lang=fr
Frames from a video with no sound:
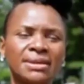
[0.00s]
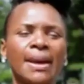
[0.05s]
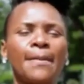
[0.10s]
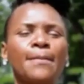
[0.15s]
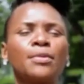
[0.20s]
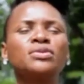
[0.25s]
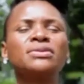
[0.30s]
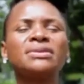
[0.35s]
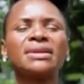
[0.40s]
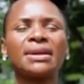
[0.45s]

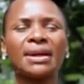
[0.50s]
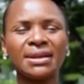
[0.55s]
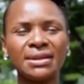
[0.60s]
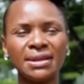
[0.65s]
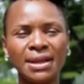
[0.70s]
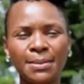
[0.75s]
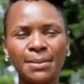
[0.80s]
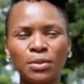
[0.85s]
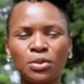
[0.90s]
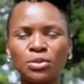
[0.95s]
sa
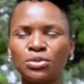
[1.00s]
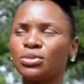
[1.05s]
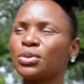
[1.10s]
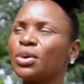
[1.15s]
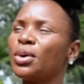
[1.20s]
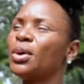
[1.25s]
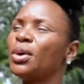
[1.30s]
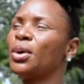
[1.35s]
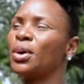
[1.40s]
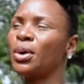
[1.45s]
postérité, mon
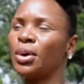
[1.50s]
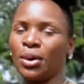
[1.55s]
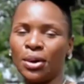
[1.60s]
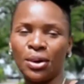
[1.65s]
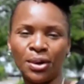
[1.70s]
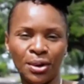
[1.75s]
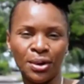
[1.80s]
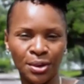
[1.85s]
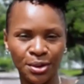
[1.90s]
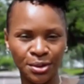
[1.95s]
Dieu.
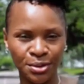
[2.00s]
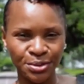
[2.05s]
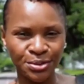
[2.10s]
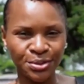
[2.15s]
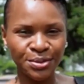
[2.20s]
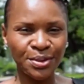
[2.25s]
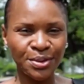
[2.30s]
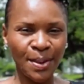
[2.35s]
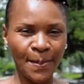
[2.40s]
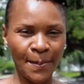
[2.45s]

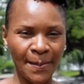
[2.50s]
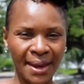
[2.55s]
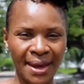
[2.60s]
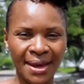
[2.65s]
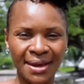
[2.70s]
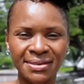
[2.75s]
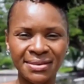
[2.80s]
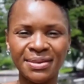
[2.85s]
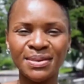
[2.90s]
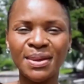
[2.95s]
Sans
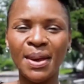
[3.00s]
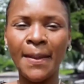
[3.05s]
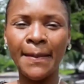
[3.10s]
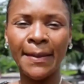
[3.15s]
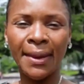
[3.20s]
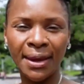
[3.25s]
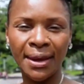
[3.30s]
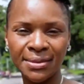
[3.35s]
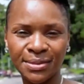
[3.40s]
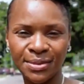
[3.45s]
pain,
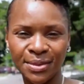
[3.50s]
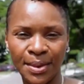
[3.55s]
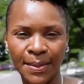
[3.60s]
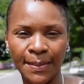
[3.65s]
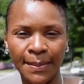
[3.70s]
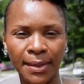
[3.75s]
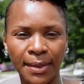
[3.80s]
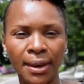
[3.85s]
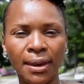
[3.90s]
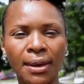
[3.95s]
sans pain,
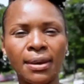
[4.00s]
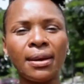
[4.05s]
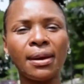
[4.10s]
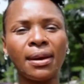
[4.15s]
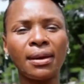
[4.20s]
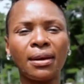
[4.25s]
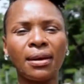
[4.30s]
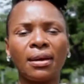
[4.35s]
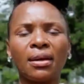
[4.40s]
sans pain.